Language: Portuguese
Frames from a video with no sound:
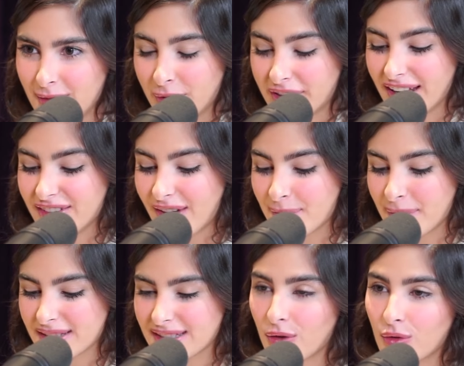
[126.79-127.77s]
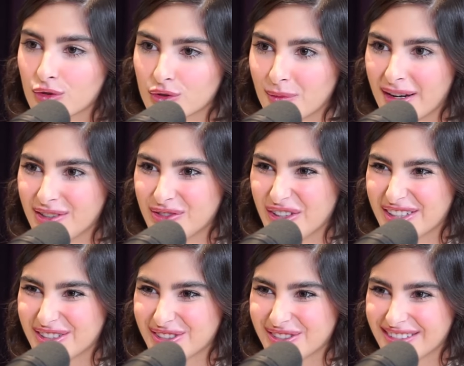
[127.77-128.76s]
Porque ele vai pesar o
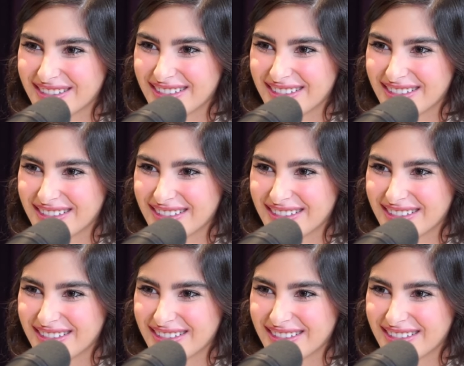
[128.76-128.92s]
custo-benefício.